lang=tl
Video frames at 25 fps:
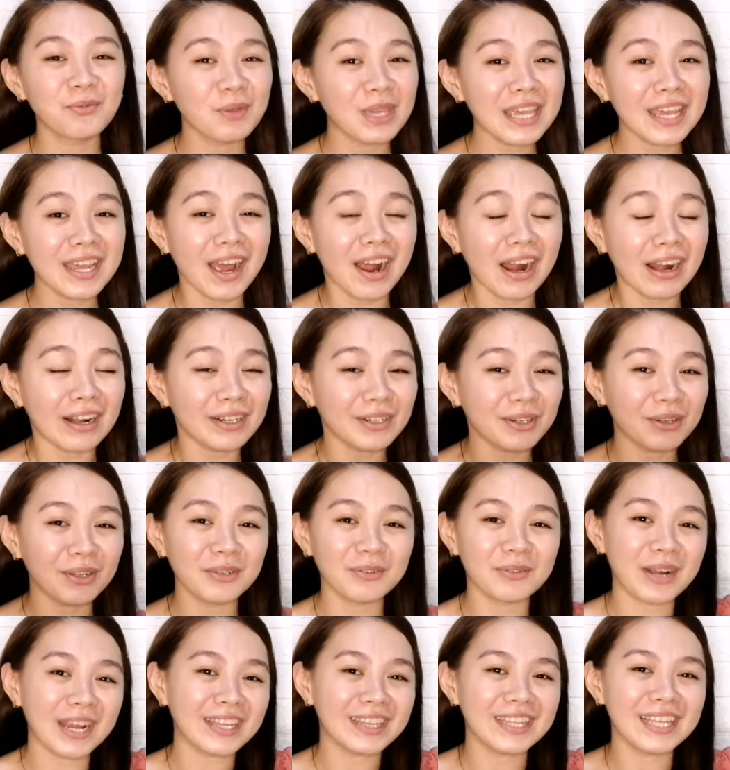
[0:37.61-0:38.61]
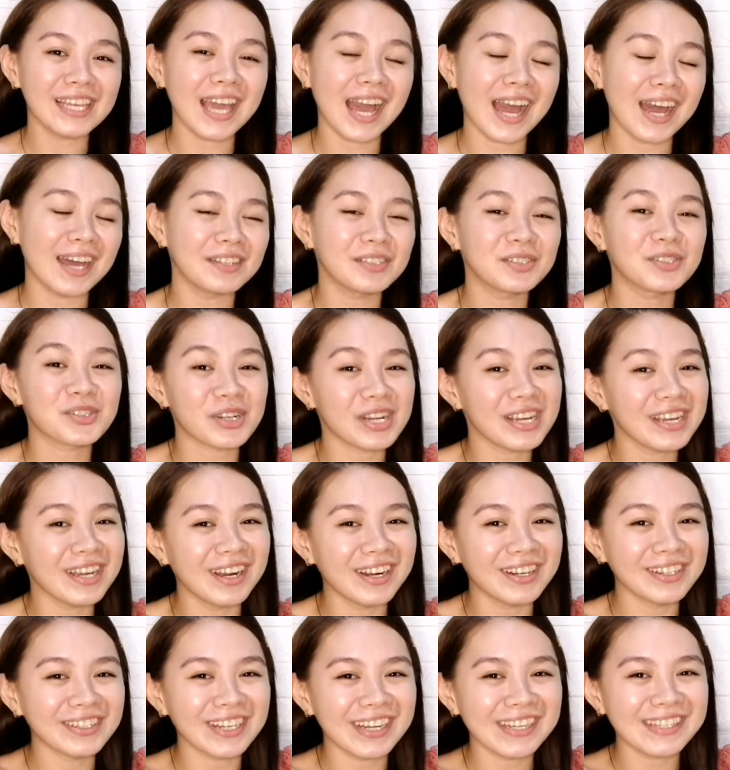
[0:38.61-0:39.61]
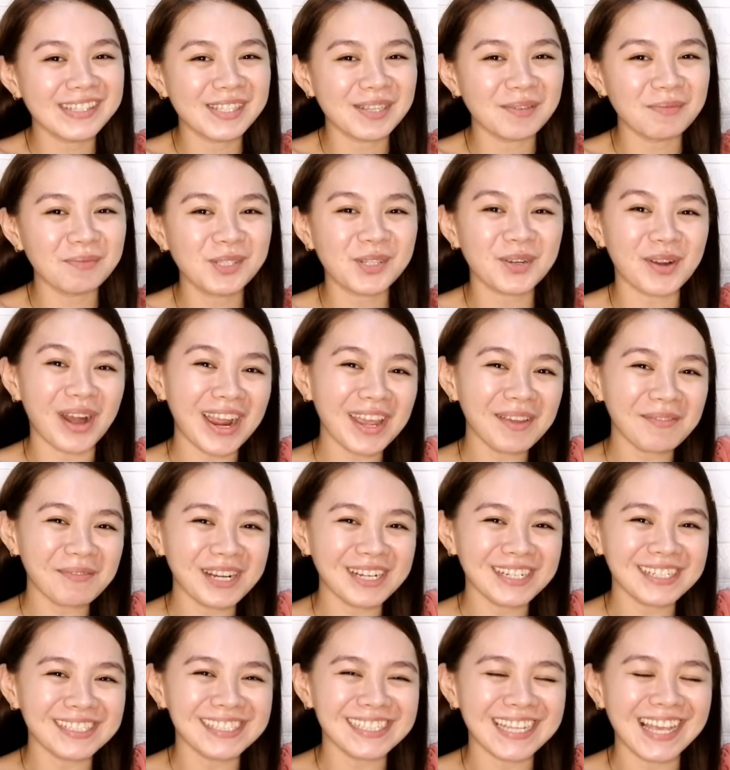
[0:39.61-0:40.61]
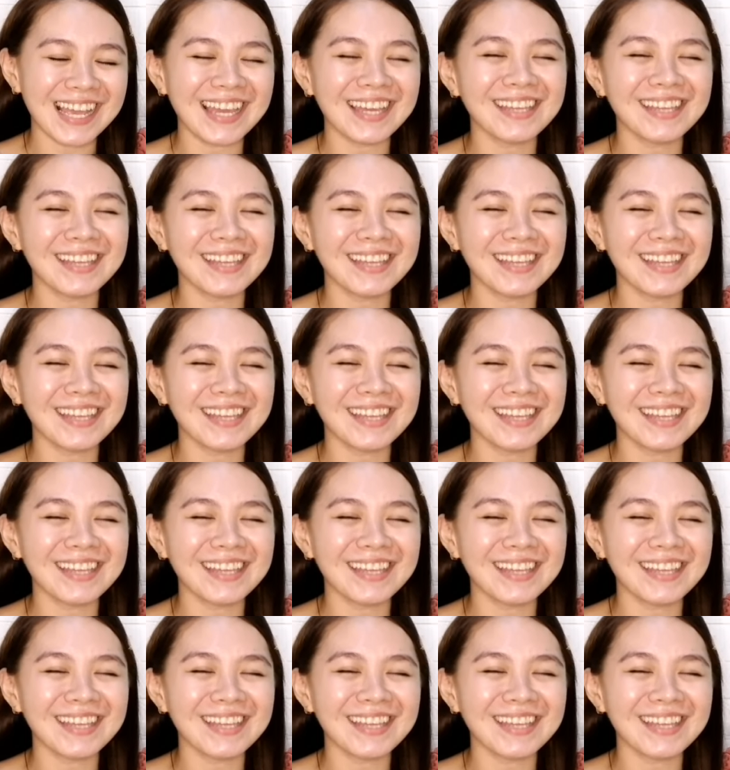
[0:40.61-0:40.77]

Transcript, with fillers: we are already at 300 subscribers